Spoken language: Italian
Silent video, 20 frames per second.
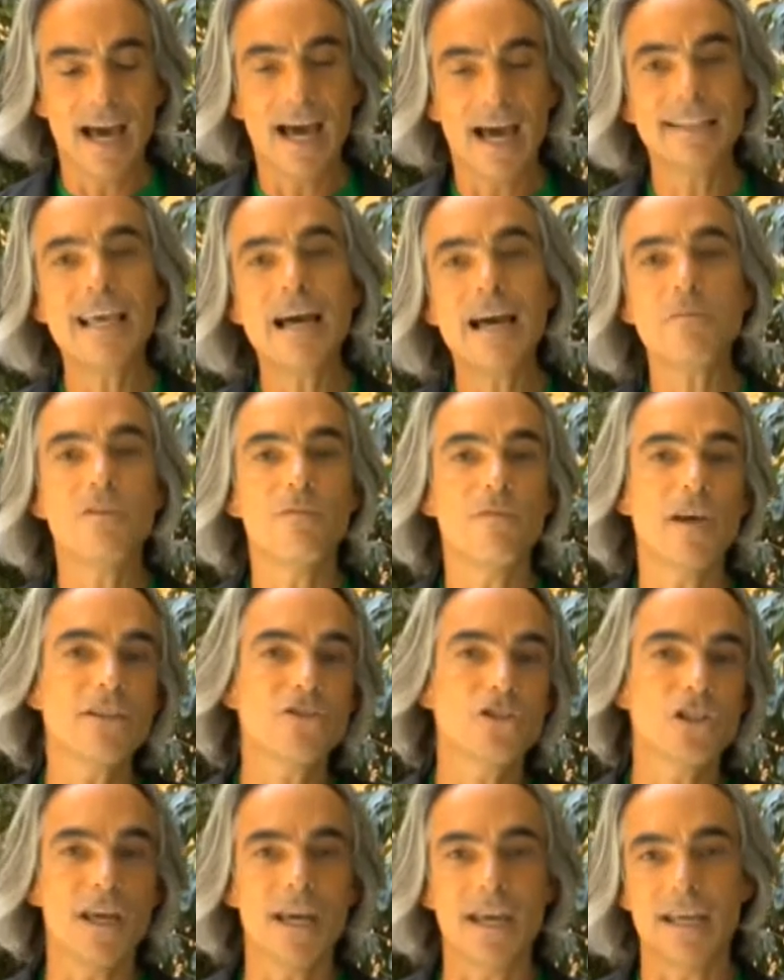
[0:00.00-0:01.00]
Andiamo
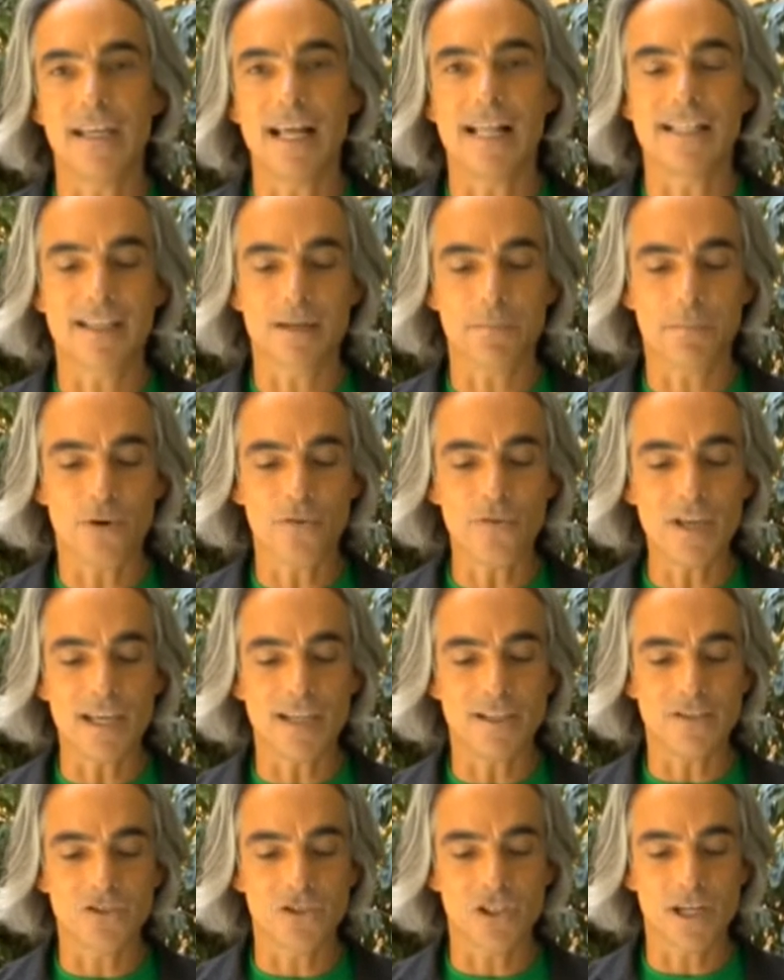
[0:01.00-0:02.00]
invece in altre
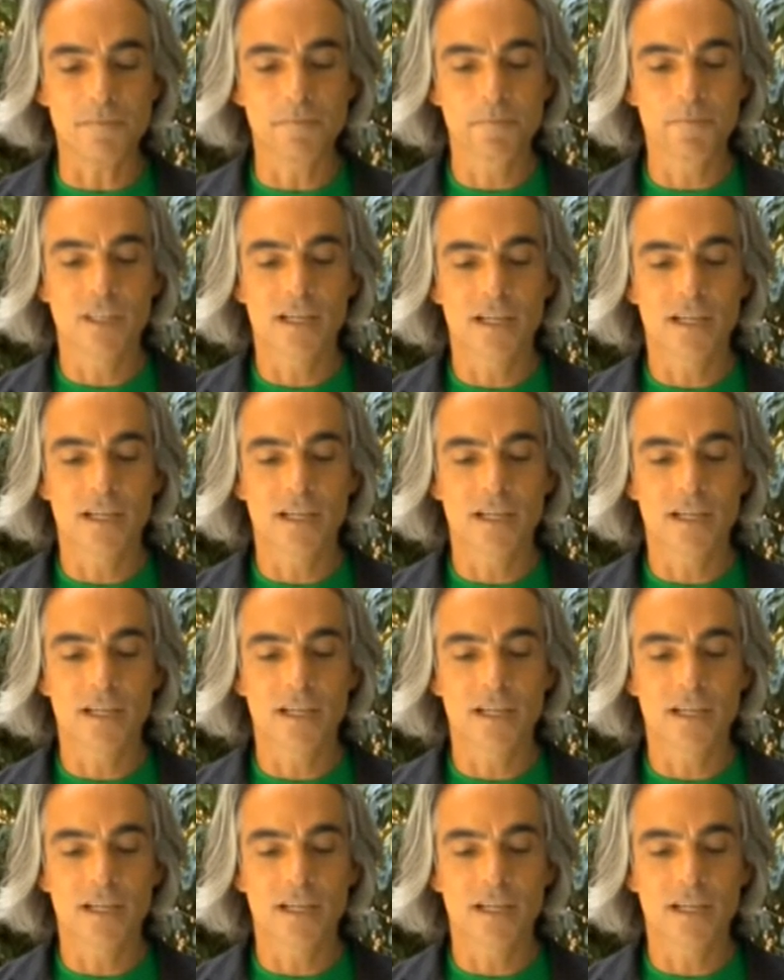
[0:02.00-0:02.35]
province,